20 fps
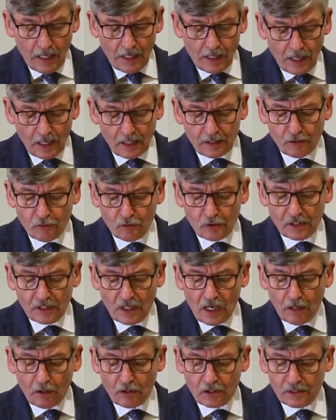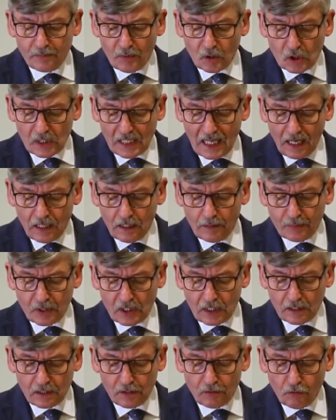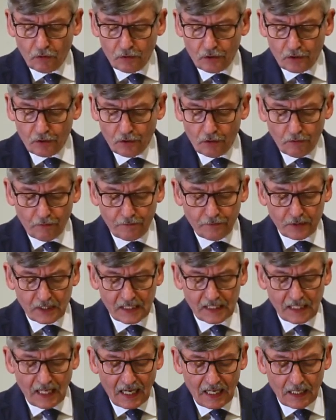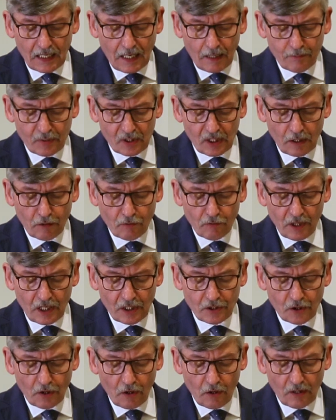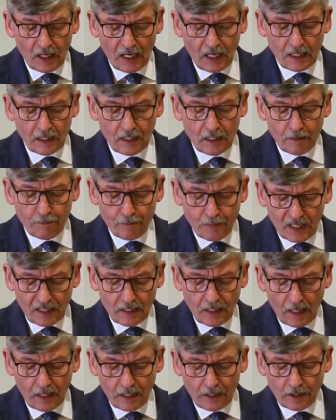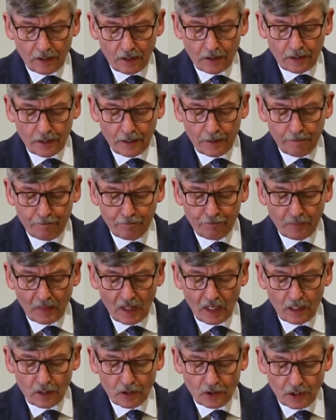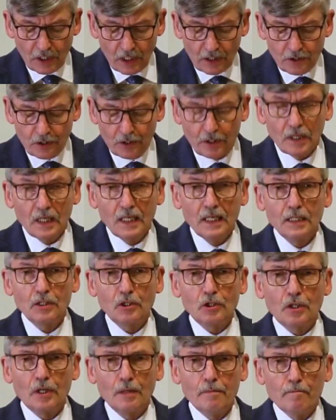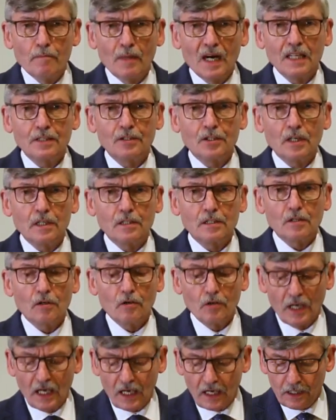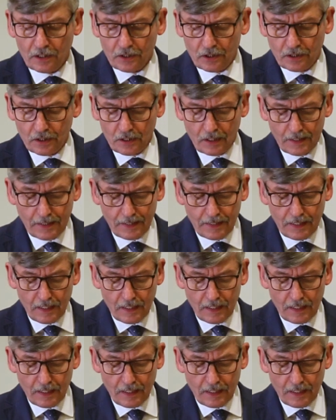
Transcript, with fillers: Jezus nierozpoznany przez uczniów staje na brzegu jeziora i pyta ich: Dzieci, czy macie co jeść?